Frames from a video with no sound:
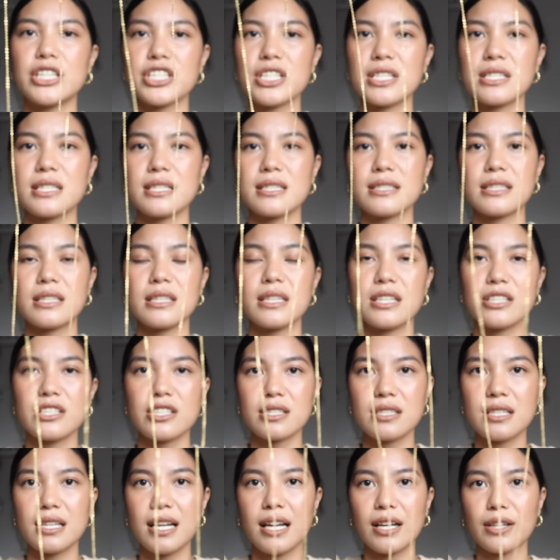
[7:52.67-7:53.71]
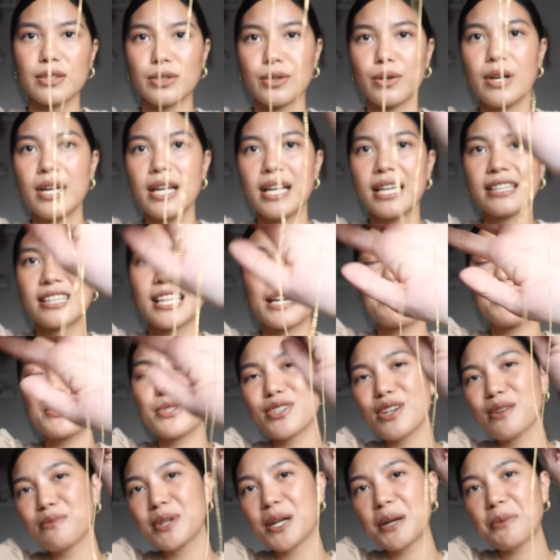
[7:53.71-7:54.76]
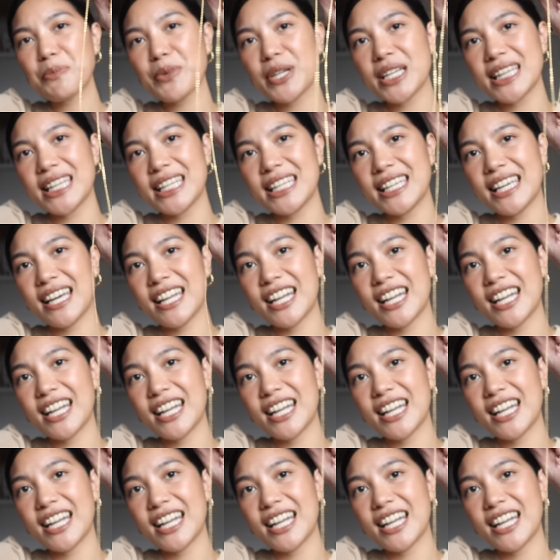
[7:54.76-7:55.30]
inches, 16 inches na lang to. Tapos, sobrang pretty